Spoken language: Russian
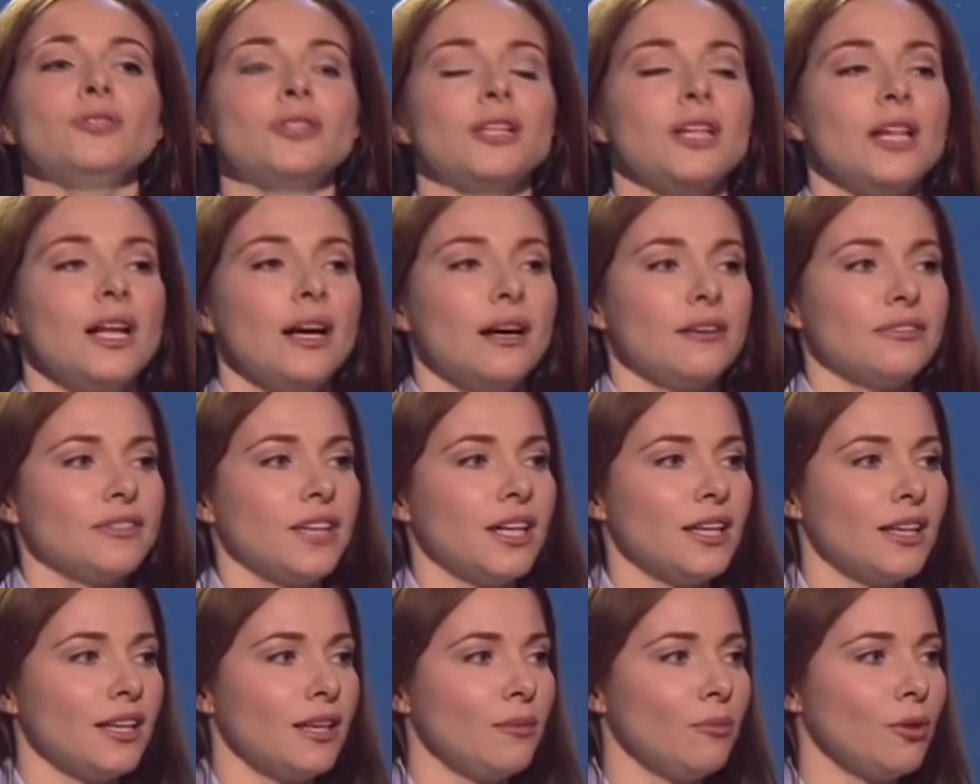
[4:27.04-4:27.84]
вот в
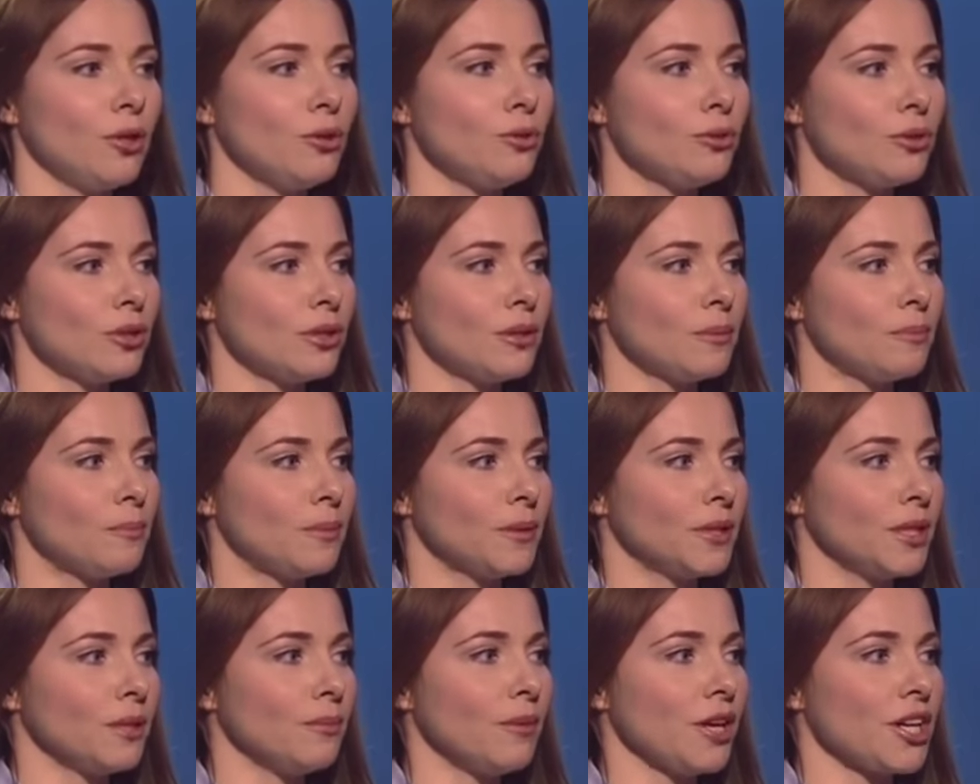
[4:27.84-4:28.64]
такие минуты
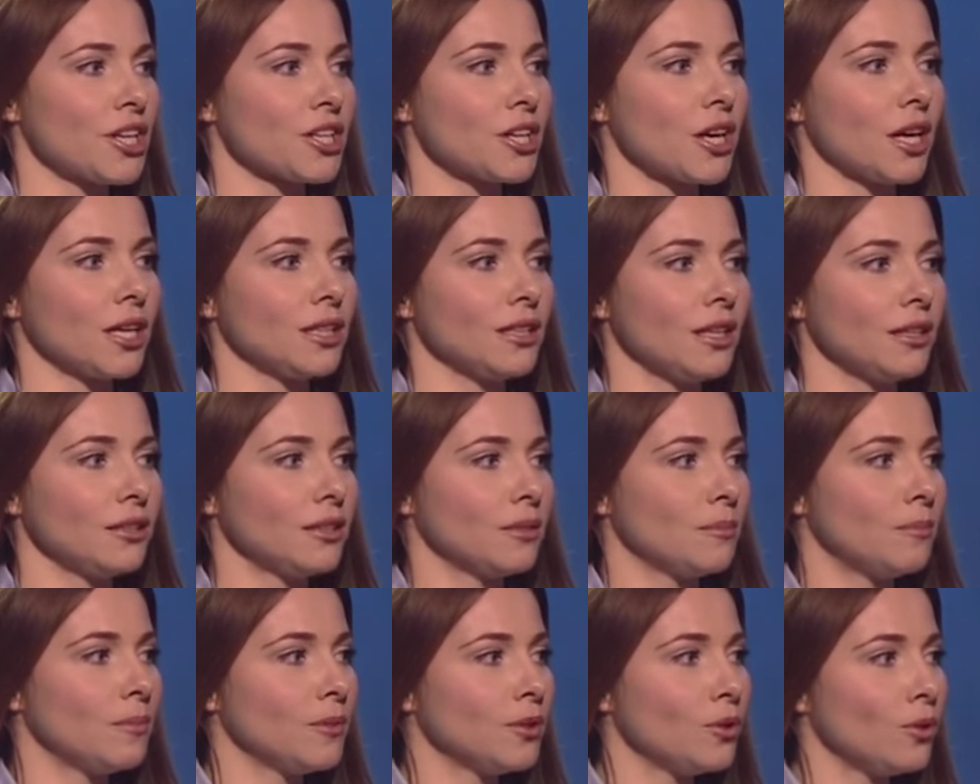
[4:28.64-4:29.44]
понимаешь, как
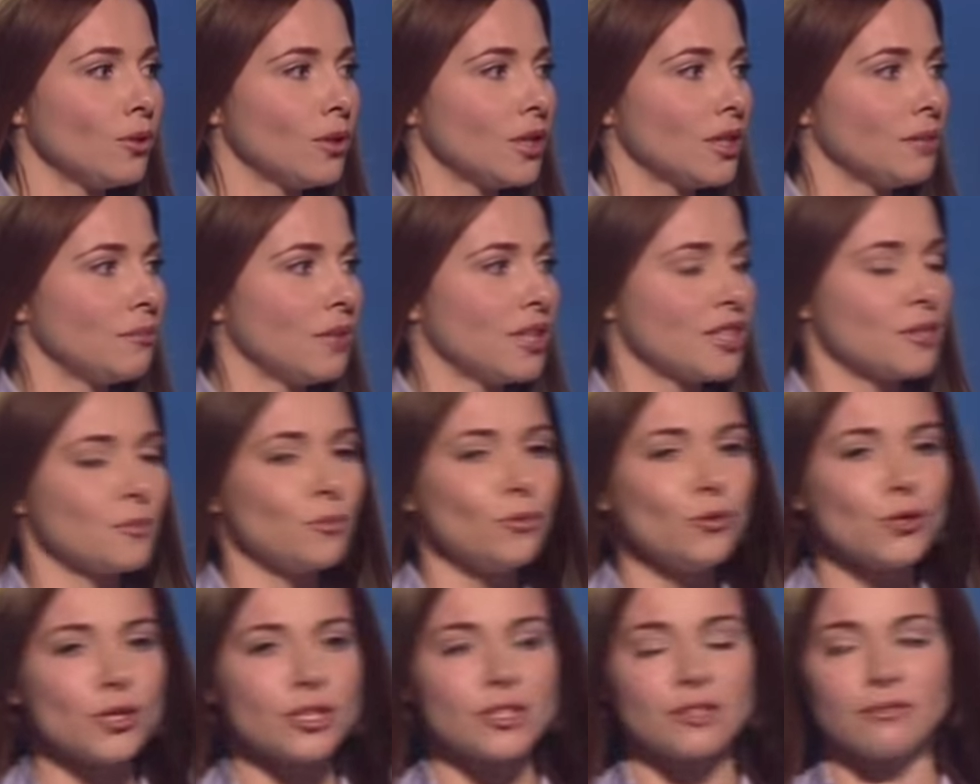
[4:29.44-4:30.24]
надо много иметь
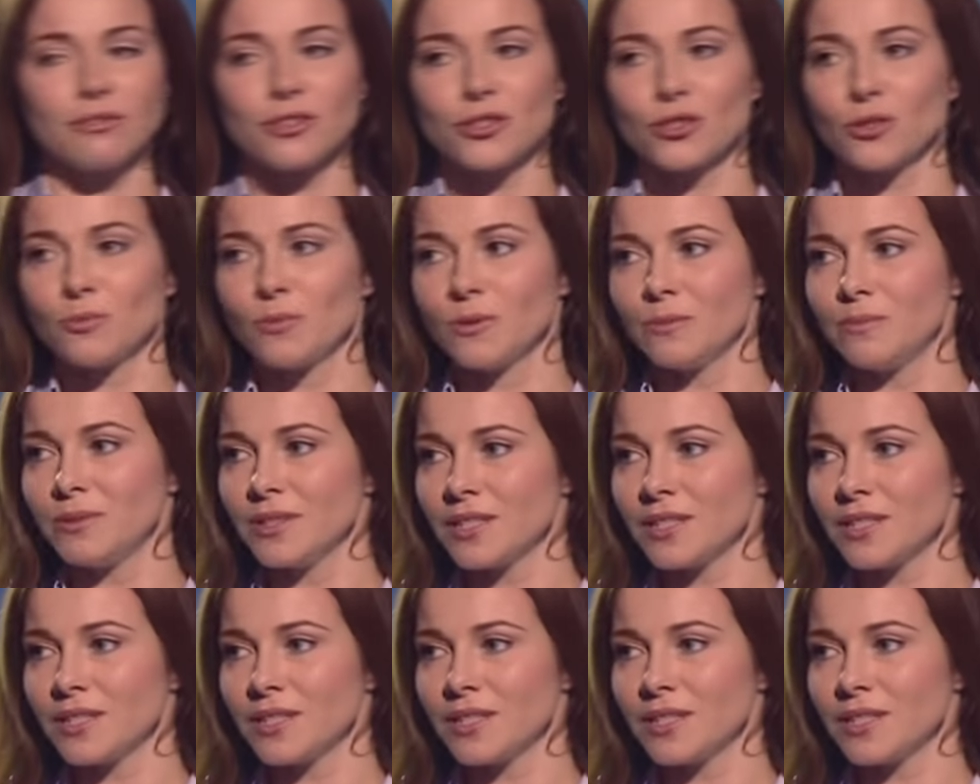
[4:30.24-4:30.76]
мужества, чтобы